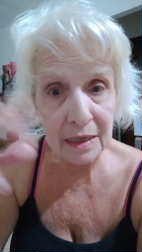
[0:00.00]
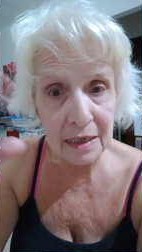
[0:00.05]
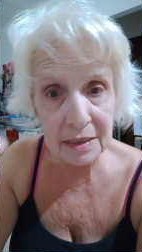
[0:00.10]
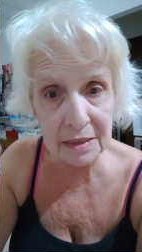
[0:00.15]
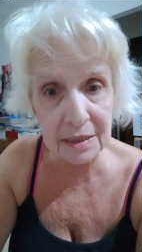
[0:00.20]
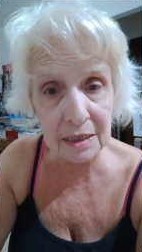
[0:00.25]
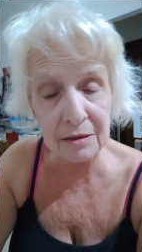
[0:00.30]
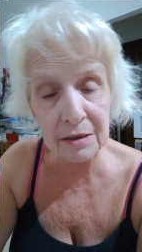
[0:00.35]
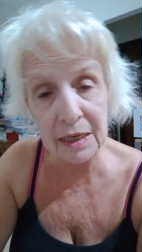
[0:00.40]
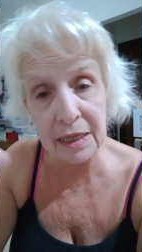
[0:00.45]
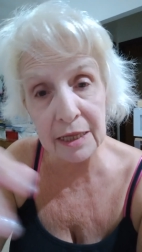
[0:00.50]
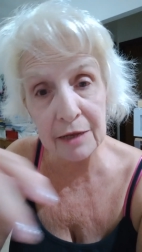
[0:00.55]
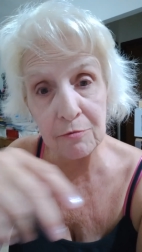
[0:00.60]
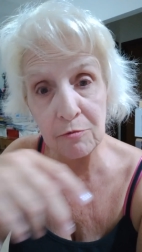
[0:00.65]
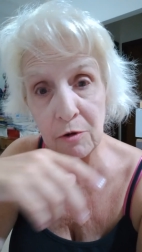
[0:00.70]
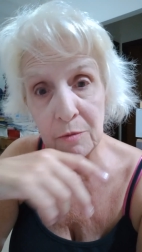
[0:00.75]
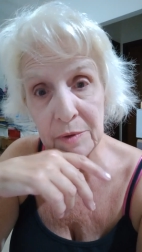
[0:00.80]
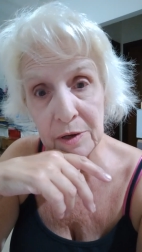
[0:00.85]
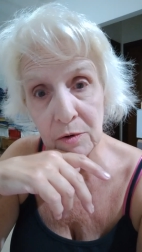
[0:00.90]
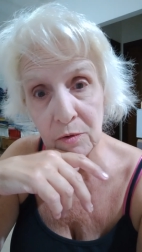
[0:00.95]
dizendo que tem um
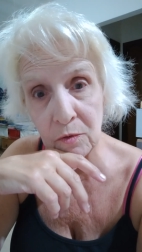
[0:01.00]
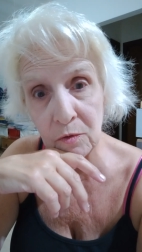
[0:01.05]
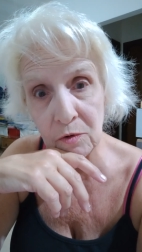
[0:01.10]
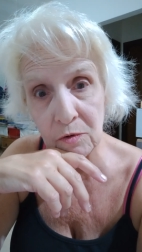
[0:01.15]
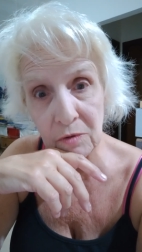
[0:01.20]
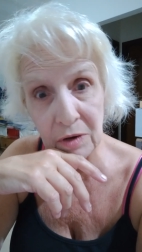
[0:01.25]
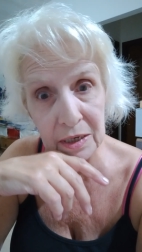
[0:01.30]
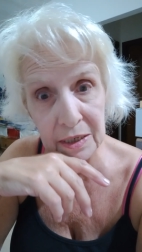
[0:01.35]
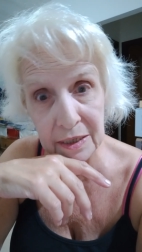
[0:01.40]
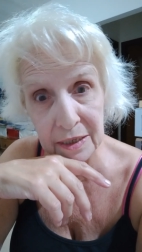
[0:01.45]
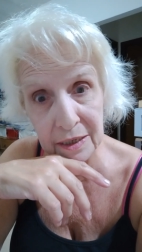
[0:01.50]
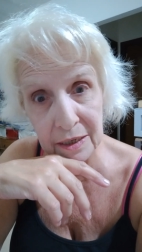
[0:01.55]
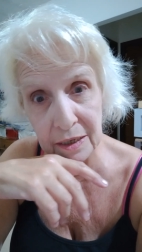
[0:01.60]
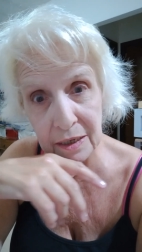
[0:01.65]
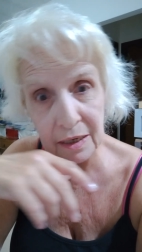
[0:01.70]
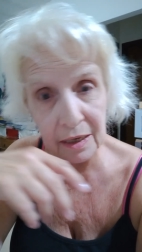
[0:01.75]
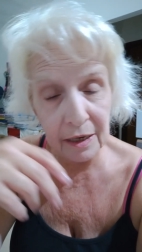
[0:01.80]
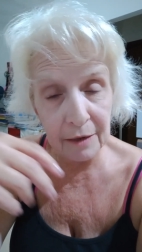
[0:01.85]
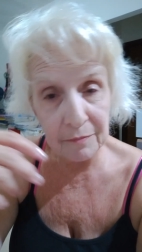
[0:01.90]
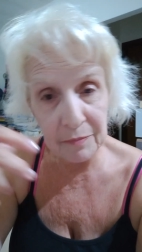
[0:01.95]
homem louco ali
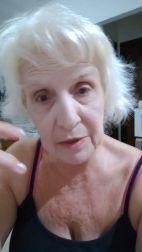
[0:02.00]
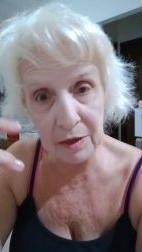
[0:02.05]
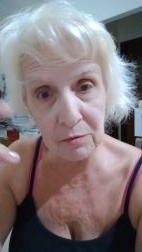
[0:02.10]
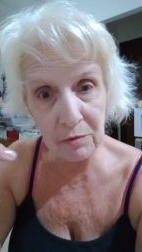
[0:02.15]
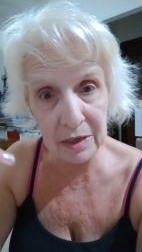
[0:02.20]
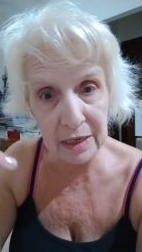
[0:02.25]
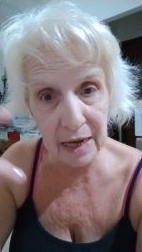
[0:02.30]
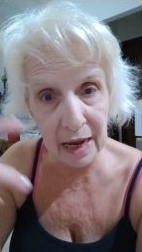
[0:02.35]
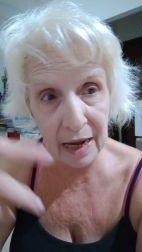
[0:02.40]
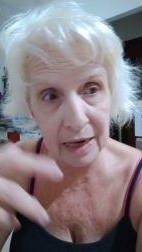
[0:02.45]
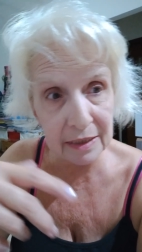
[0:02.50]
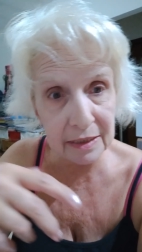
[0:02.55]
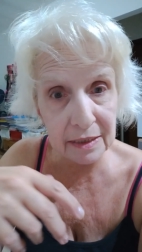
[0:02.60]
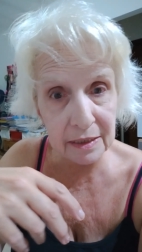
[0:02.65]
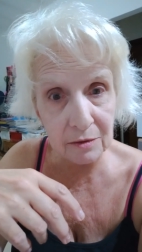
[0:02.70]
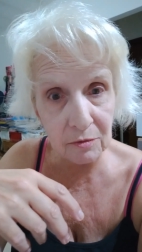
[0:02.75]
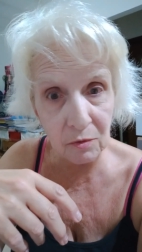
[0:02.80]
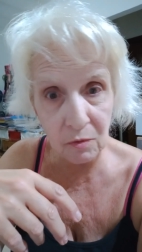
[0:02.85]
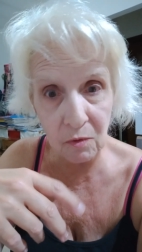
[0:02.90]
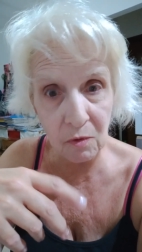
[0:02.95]
que tem um olhar de
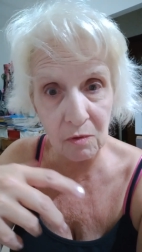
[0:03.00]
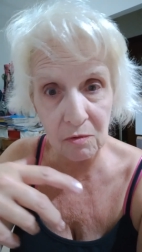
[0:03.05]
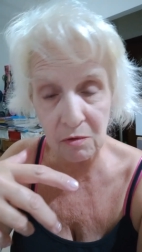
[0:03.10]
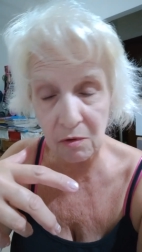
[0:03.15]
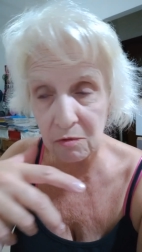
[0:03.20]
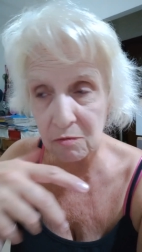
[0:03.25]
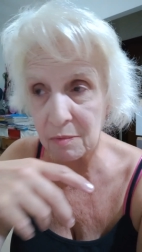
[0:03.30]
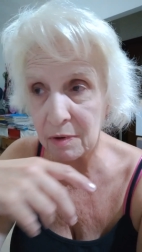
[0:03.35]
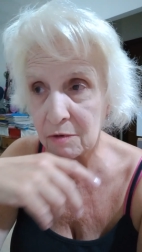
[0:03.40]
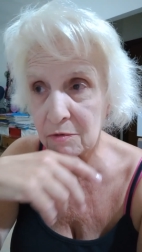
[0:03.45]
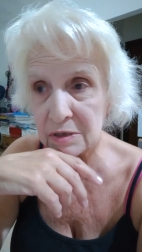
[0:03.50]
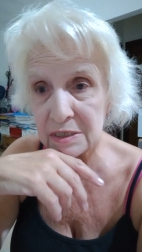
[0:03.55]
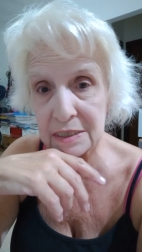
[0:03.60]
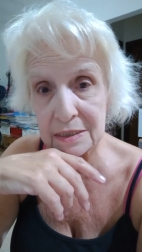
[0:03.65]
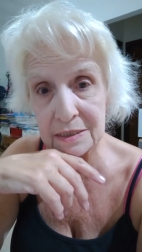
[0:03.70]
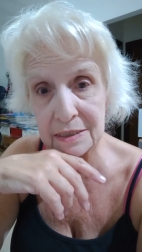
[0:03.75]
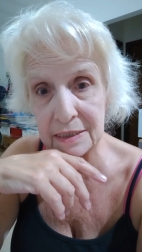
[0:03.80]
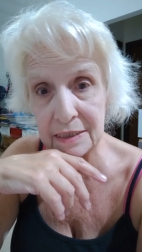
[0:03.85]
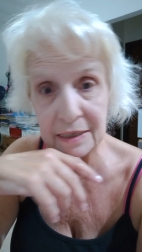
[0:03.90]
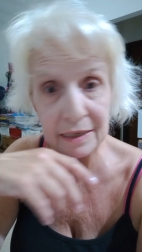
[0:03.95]
louco, alguma coisa
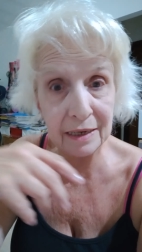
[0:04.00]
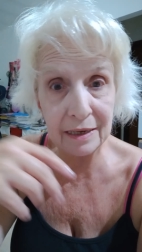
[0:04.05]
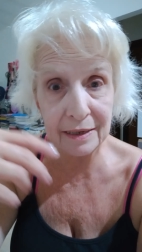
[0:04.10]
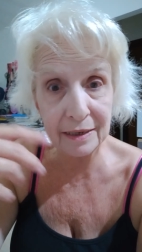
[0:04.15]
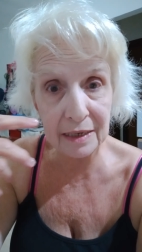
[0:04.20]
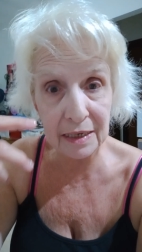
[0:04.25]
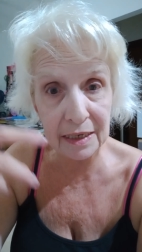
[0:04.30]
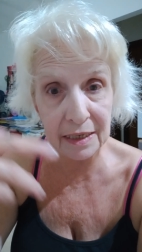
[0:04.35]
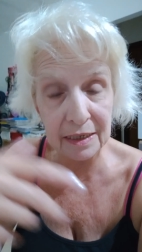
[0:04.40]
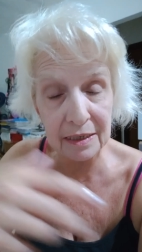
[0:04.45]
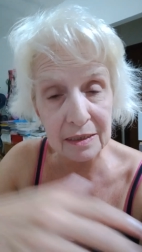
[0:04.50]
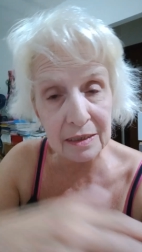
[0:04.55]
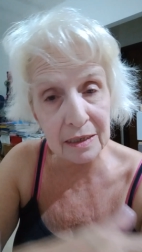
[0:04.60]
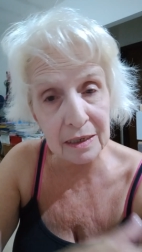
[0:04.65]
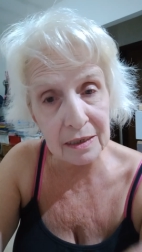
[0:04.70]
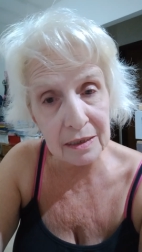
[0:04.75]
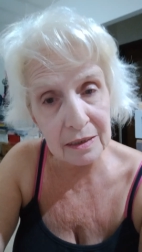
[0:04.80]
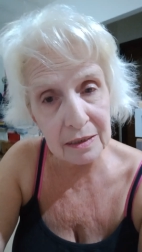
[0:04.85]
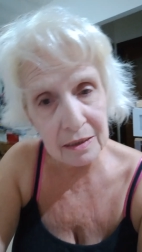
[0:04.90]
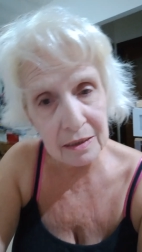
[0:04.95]
assim, que ele grita.